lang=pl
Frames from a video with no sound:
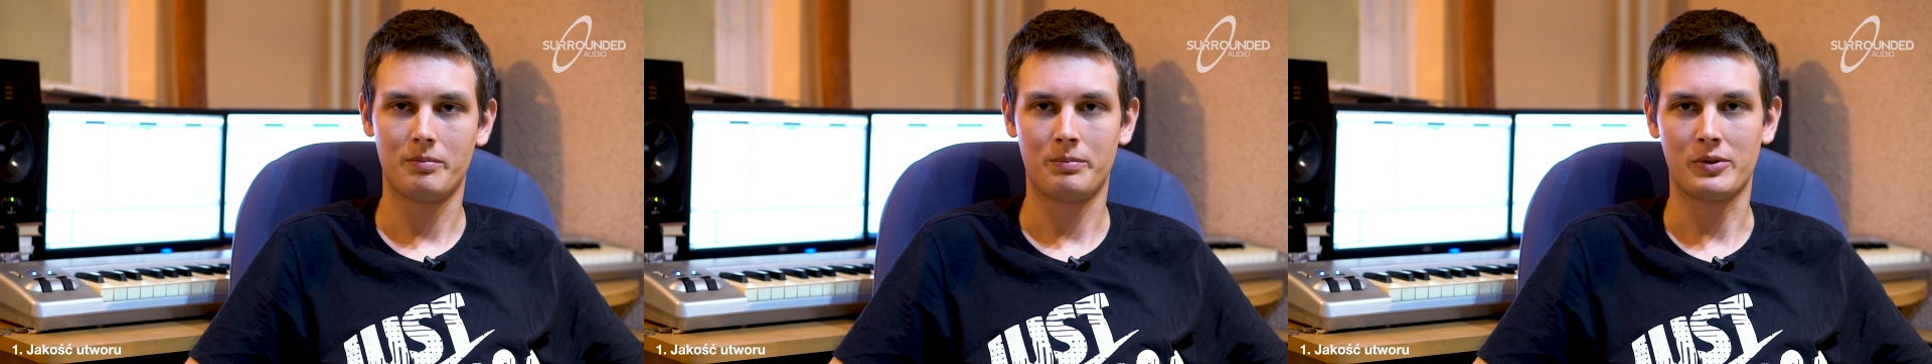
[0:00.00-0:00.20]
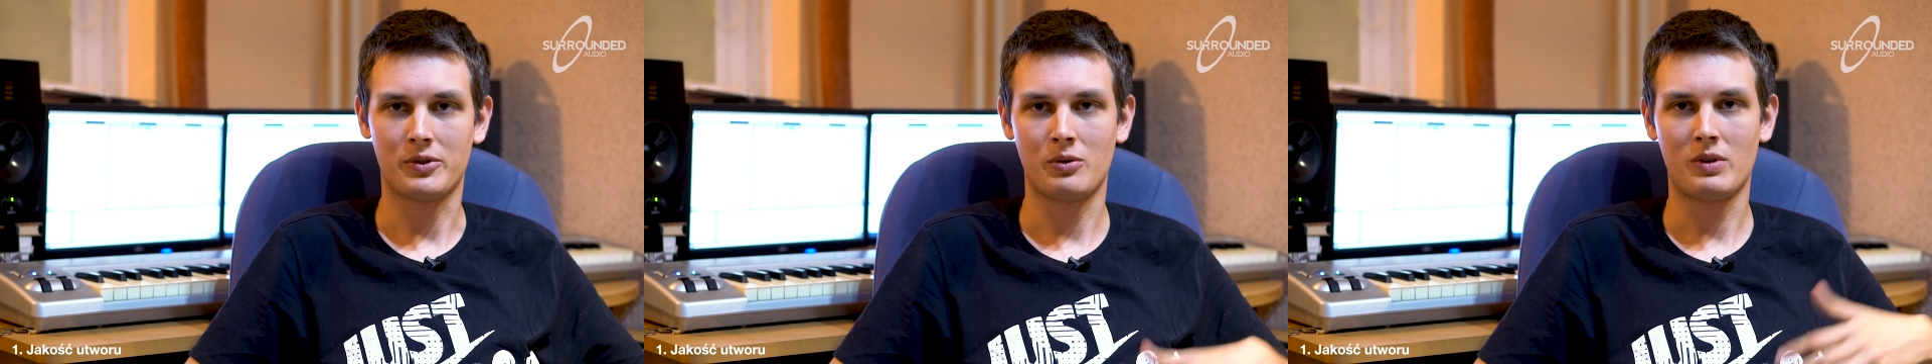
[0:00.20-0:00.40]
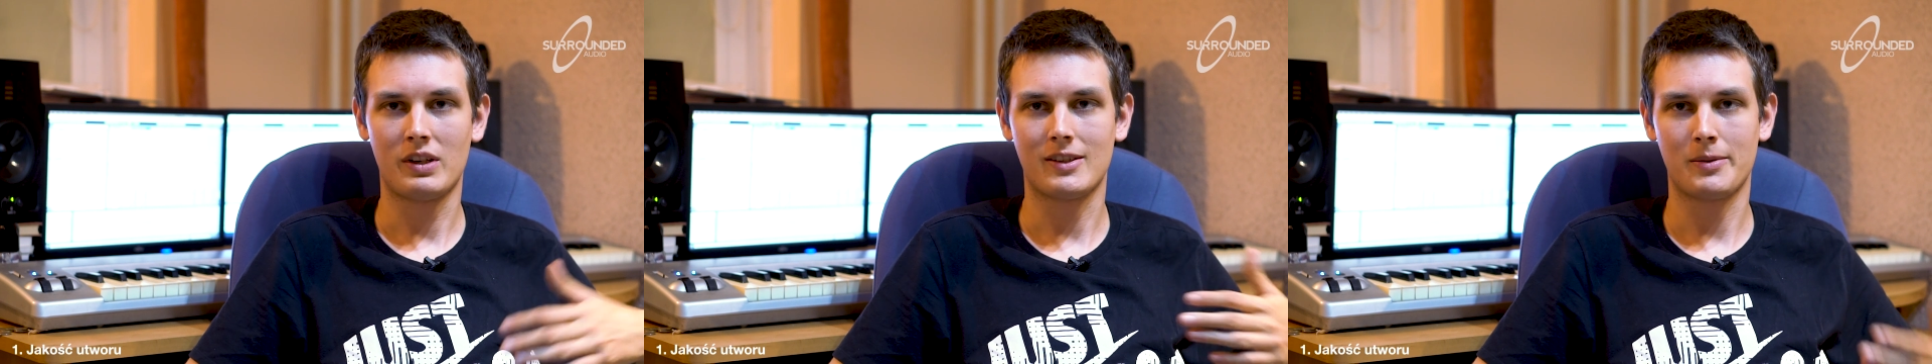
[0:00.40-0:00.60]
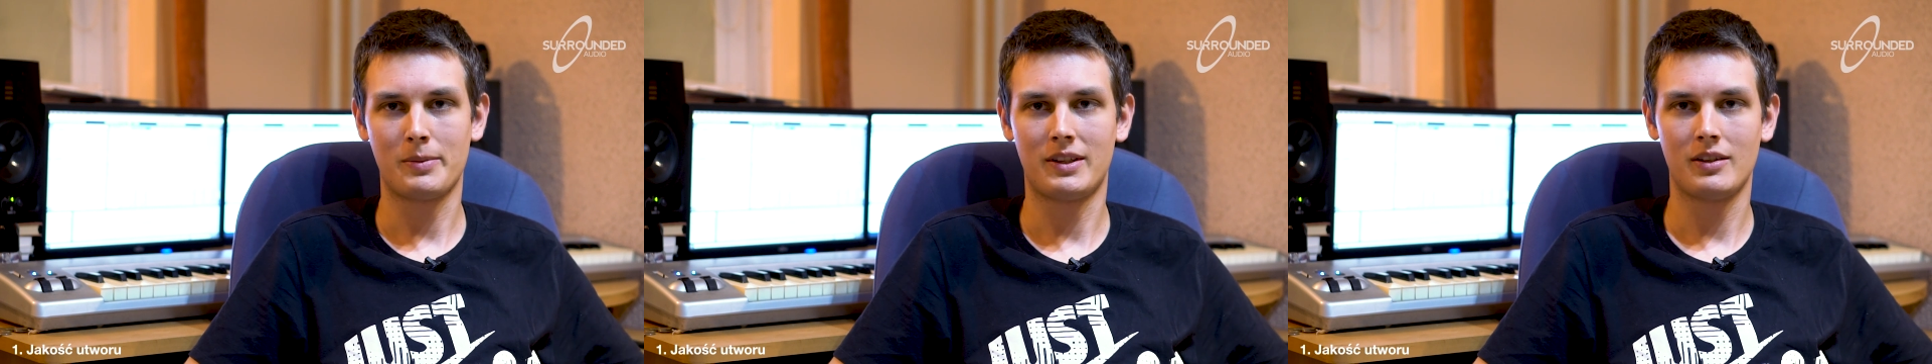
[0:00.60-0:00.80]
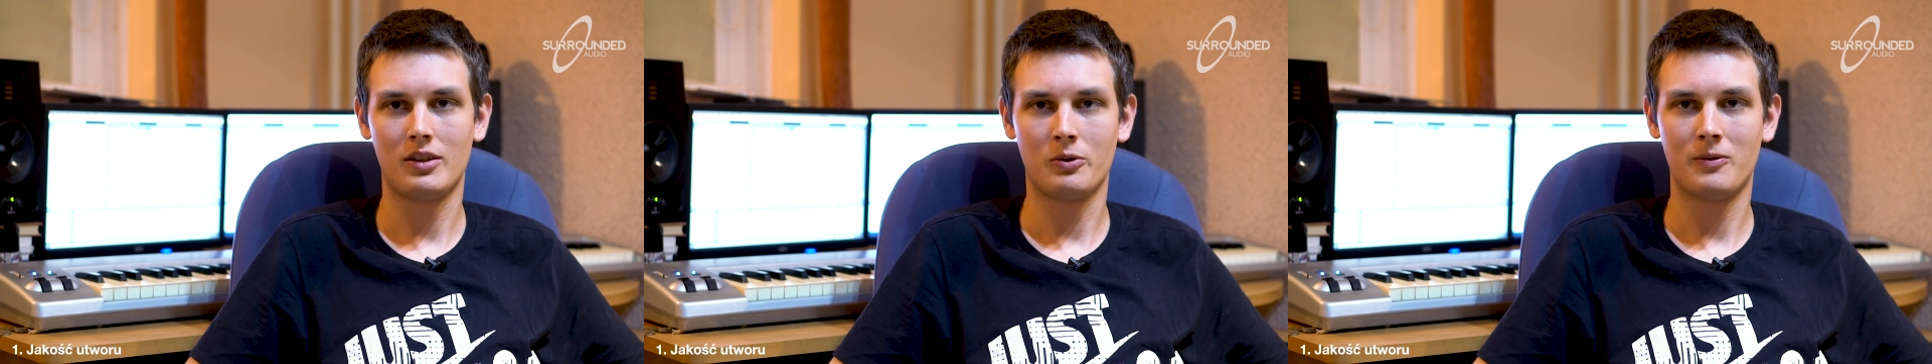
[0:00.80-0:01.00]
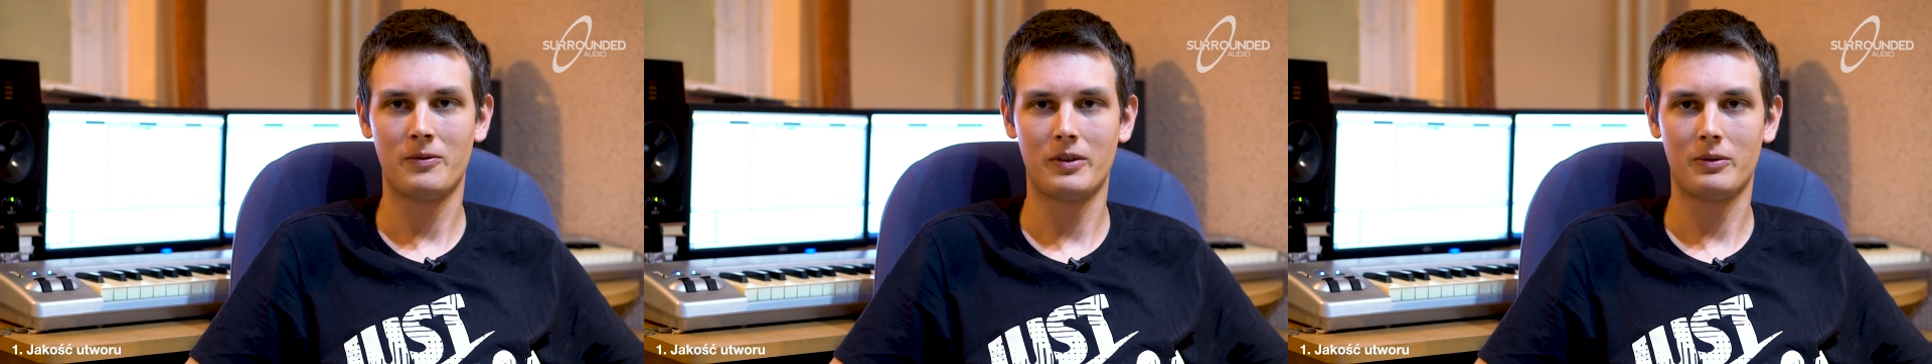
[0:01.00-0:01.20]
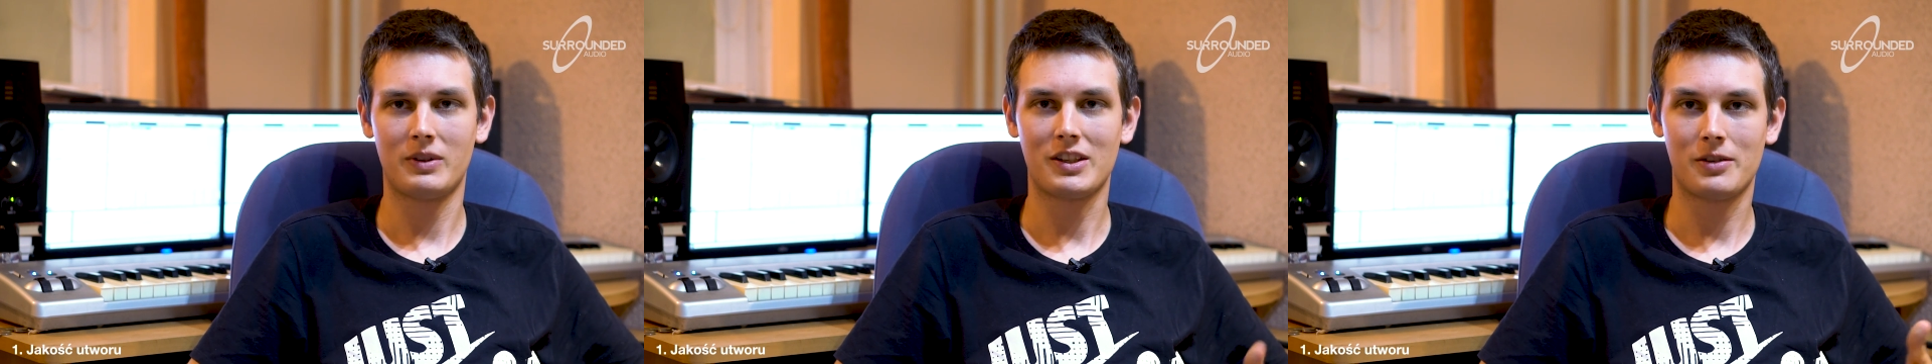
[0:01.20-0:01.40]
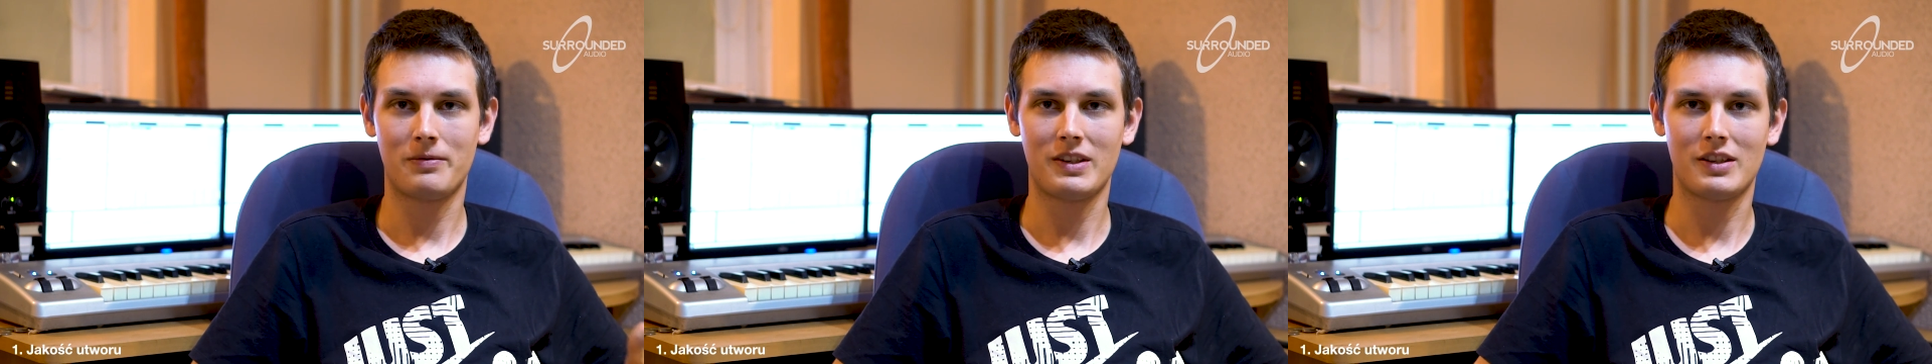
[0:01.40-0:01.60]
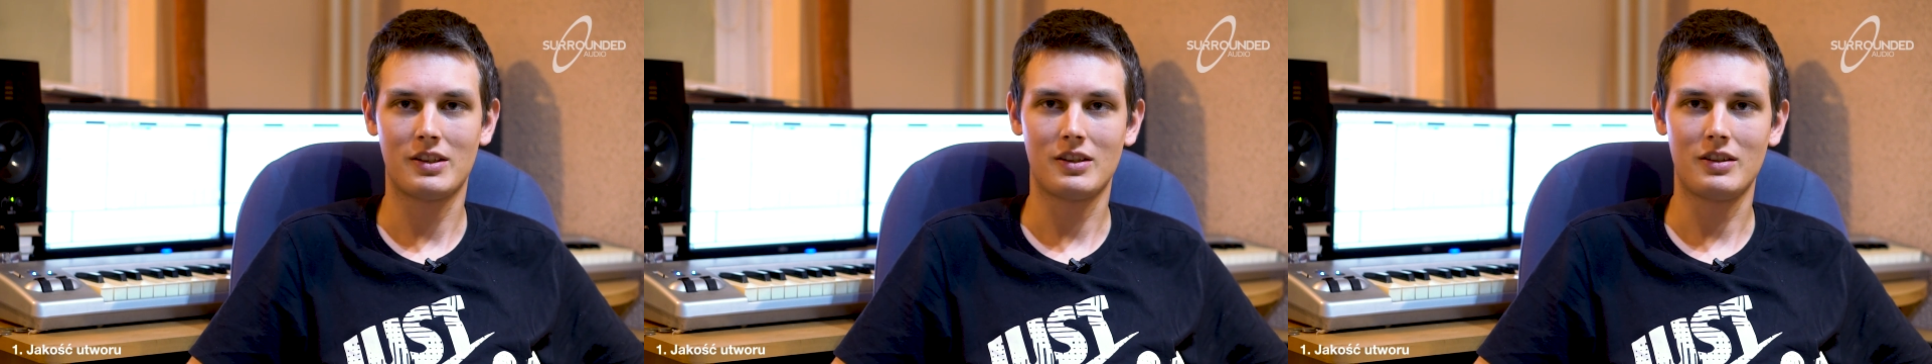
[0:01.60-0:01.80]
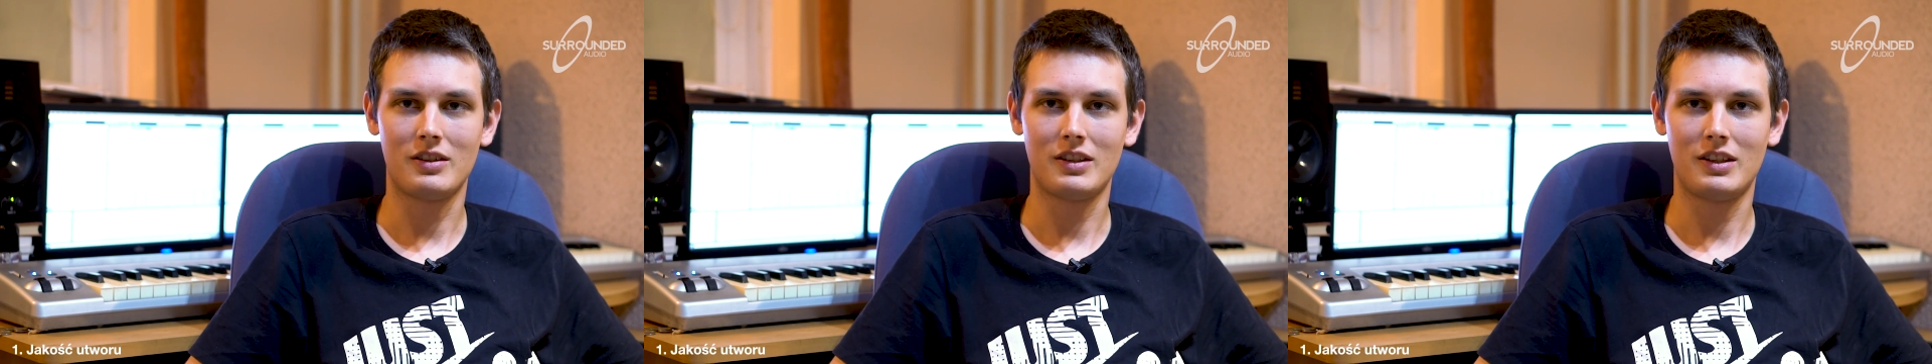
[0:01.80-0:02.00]
posłuchać sobie tego utworu na
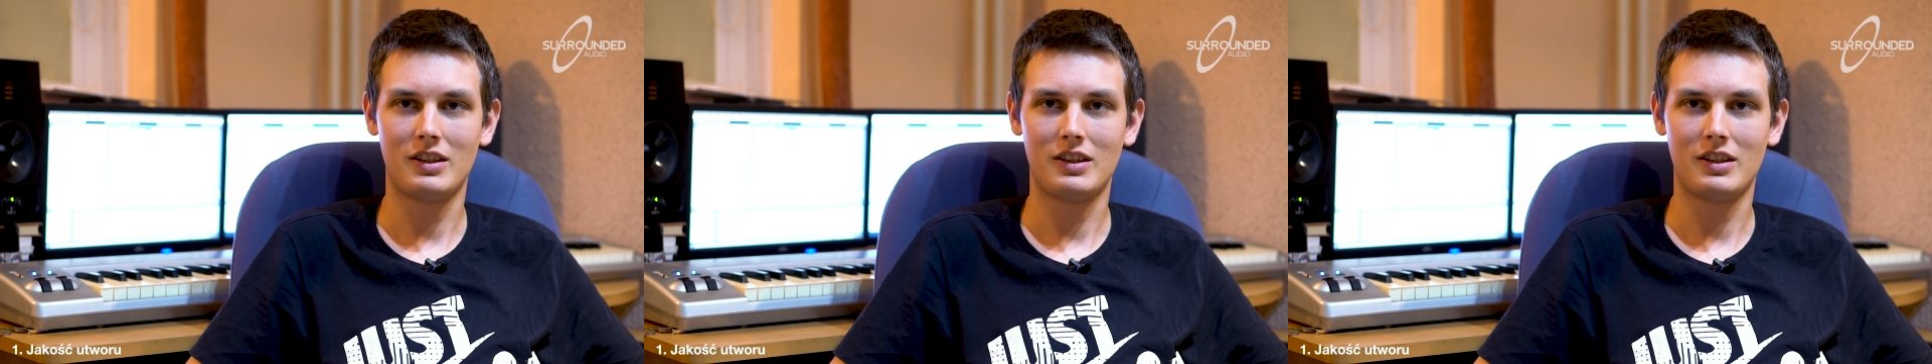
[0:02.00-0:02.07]
świeżo